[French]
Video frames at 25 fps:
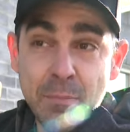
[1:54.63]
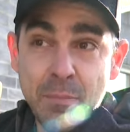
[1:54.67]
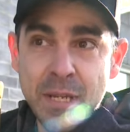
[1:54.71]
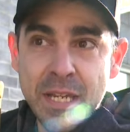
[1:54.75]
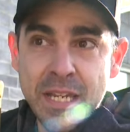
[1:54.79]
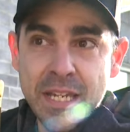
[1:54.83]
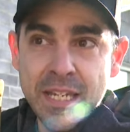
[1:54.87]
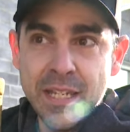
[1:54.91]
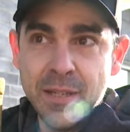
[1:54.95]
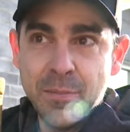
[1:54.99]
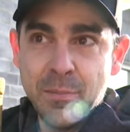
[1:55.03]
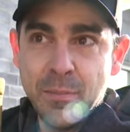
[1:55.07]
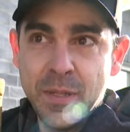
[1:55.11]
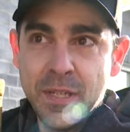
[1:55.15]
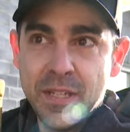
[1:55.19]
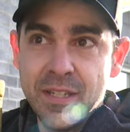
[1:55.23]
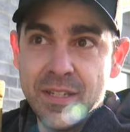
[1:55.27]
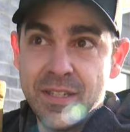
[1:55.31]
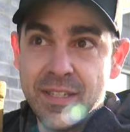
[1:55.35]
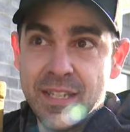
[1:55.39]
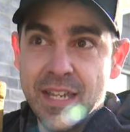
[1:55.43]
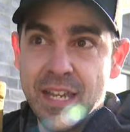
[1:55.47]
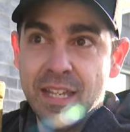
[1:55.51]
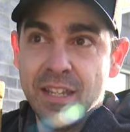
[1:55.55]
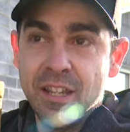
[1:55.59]
puis,
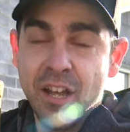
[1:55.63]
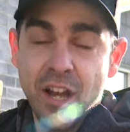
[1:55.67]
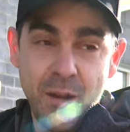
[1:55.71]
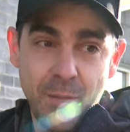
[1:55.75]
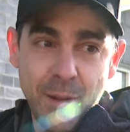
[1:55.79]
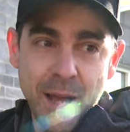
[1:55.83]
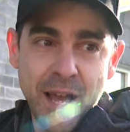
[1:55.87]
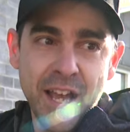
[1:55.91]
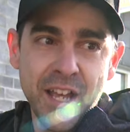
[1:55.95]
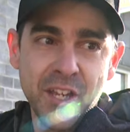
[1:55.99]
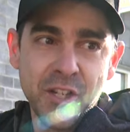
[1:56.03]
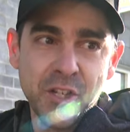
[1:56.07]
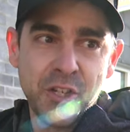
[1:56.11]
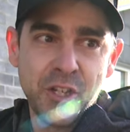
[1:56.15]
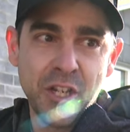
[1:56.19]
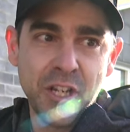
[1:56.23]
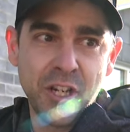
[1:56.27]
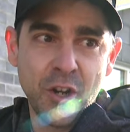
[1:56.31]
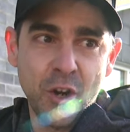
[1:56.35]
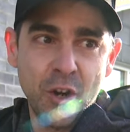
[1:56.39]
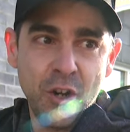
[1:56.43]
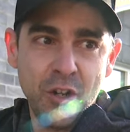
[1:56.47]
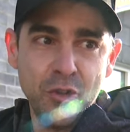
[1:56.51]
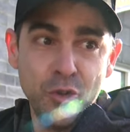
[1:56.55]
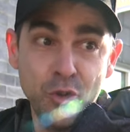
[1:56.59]
ce qui est dommage,
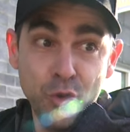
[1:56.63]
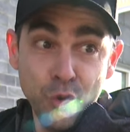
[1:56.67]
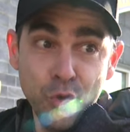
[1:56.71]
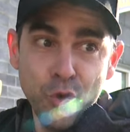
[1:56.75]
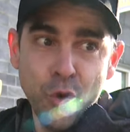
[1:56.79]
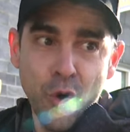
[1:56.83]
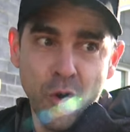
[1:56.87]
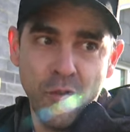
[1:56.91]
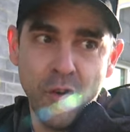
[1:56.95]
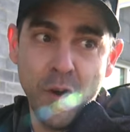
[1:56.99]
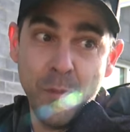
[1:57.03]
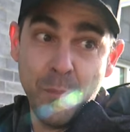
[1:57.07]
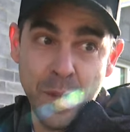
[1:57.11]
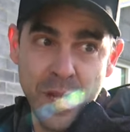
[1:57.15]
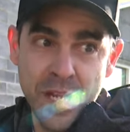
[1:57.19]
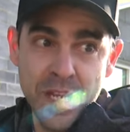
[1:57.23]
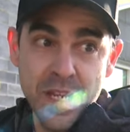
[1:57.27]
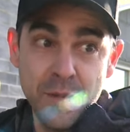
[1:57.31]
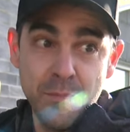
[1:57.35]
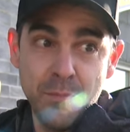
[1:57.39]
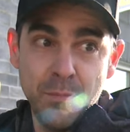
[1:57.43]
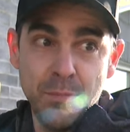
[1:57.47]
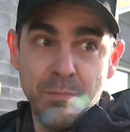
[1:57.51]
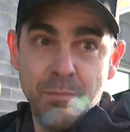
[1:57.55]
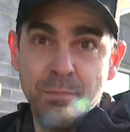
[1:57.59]
c'est que nous, on va
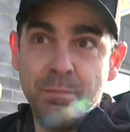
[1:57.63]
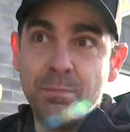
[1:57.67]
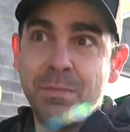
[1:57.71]
payer